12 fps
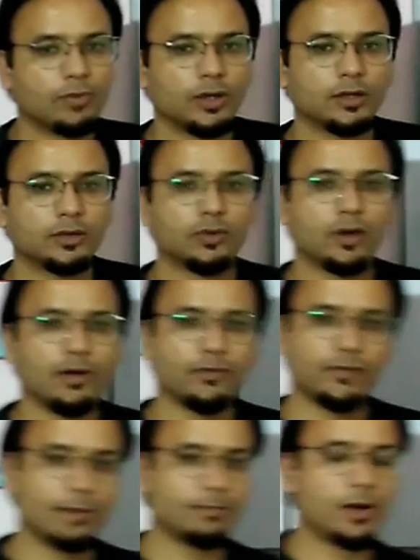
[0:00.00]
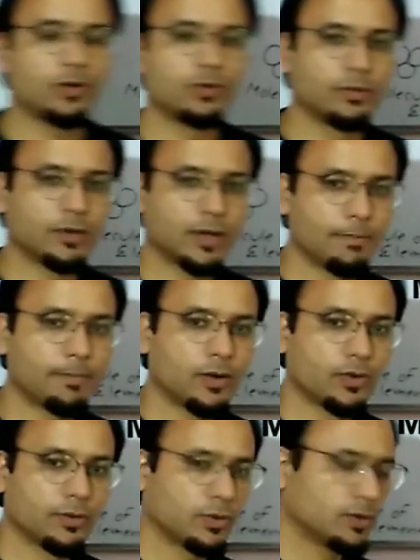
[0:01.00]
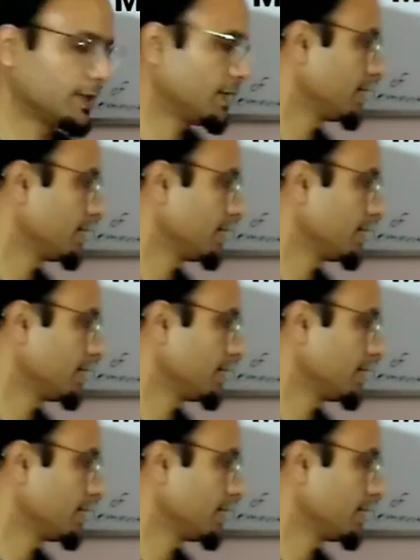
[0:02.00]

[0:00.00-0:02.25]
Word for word: मॉलिक्यूल ऑफ कंपाउंड कंपाउंड बोलते